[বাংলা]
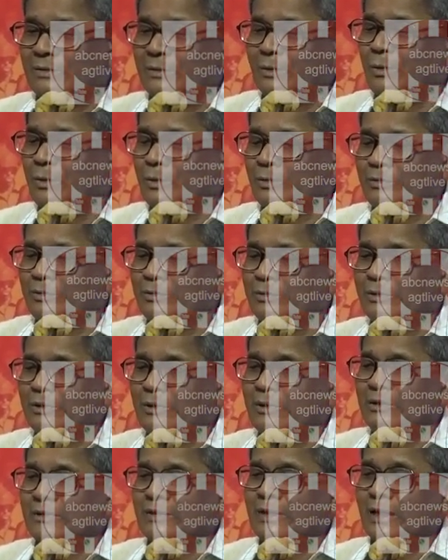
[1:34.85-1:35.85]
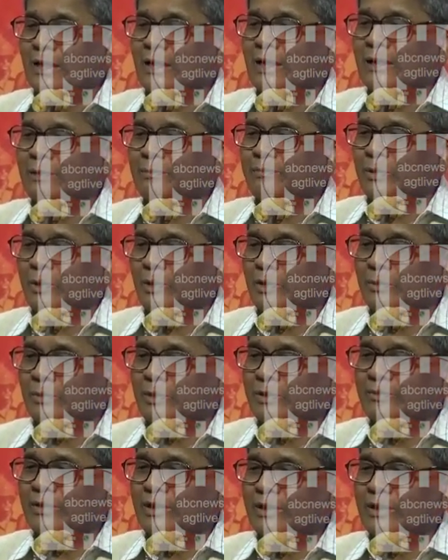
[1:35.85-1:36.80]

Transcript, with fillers: হোক নানান প্রলোভন